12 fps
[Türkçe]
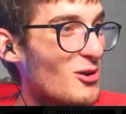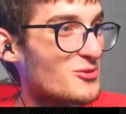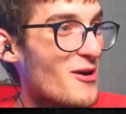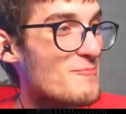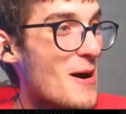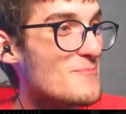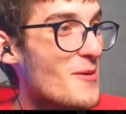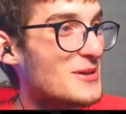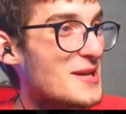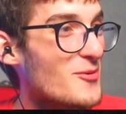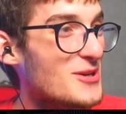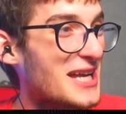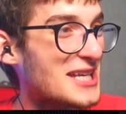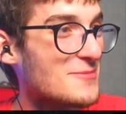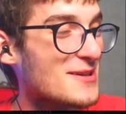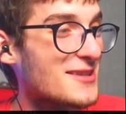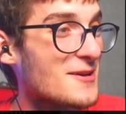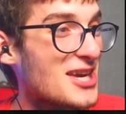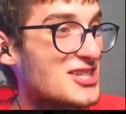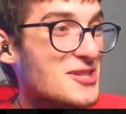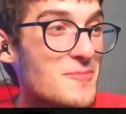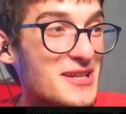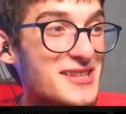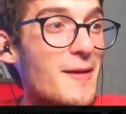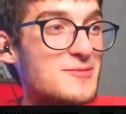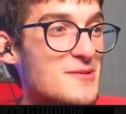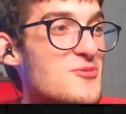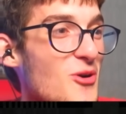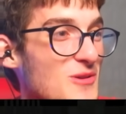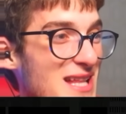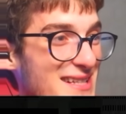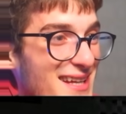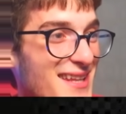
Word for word: oldu ben, ben Bobby ile böyle gezmekten keşke bana da yapsa bu kollardan.